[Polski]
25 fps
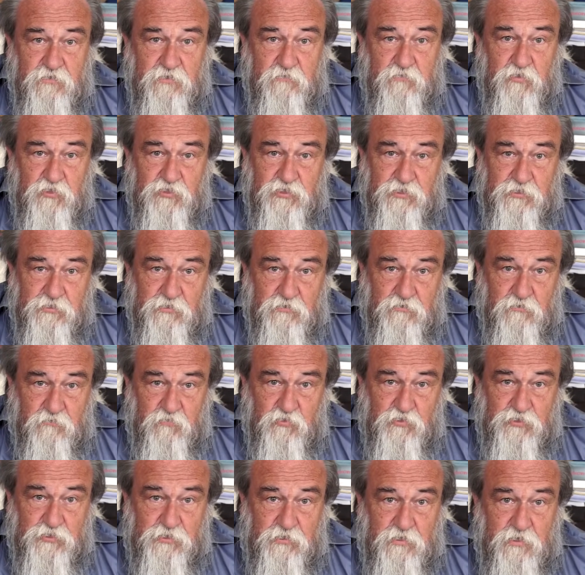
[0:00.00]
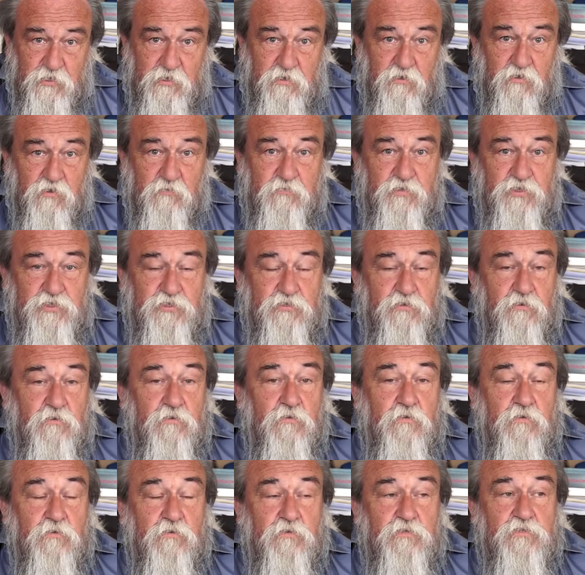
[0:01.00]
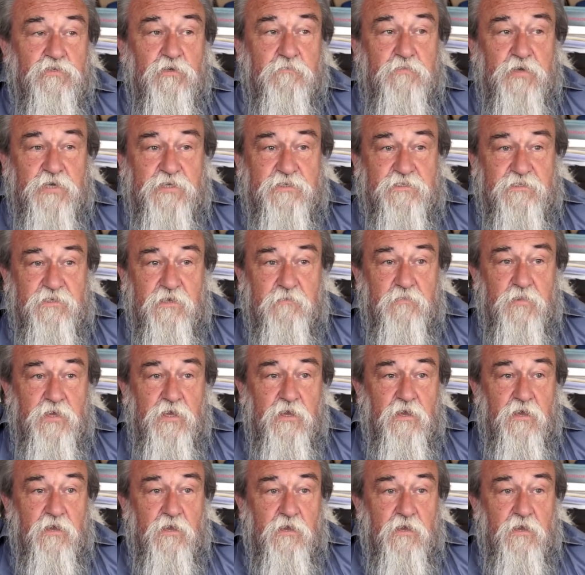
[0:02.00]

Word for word: nie może, tylko musi robić to, co my chcemy.